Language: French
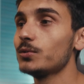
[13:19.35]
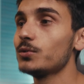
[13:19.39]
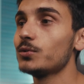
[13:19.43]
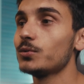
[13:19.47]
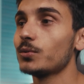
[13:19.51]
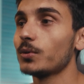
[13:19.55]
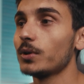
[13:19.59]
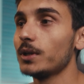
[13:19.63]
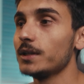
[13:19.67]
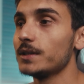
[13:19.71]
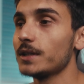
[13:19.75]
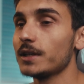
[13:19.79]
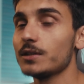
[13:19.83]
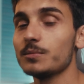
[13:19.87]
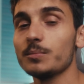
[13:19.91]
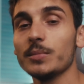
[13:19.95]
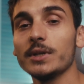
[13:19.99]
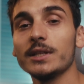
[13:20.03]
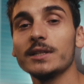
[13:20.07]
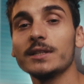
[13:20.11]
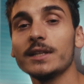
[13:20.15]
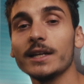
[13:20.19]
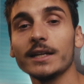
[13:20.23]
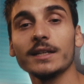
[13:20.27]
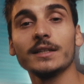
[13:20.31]
sur les aspects
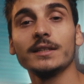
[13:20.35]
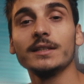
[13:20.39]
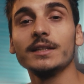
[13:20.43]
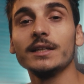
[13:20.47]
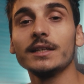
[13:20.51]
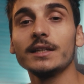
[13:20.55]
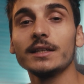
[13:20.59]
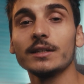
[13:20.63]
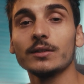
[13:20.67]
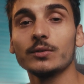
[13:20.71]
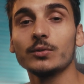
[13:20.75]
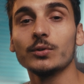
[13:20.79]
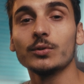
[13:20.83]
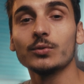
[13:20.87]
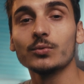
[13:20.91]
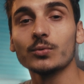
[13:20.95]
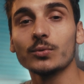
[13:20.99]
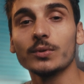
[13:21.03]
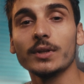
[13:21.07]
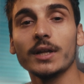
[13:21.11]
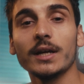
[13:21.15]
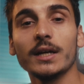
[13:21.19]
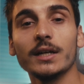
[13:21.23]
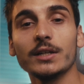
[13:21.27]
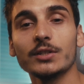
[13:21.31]
techniques de
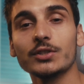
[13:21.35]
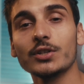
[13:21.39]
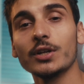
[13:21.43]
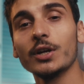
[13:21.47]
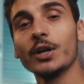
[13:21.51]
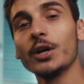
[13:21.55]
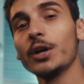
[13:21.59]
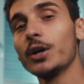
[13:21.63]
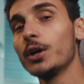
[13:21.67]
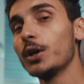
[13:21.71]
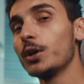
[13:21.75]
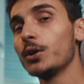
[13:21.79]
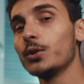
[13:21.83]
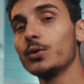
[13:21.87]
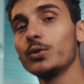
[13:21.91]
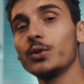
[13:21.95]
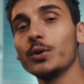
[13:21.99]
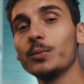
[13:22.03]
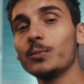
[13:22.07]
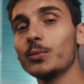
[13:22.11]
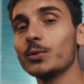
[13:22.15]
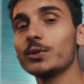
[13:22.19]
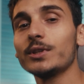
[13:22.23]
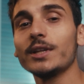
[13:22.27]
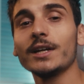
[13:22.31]
tournage, de
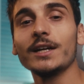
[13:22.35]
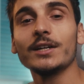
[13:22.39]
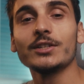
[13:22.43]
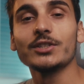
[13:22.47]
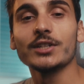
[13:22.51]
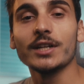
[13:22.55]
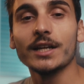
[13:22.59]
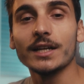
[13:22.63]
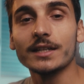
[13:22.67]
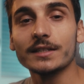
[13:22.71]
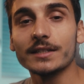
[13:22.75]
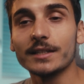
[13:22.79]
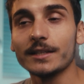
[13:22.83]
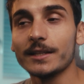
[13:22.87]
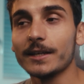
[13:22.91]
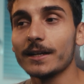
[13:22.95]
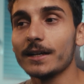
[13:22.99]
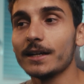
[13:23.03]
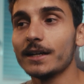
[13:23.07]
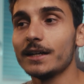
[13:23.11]
montage, etc.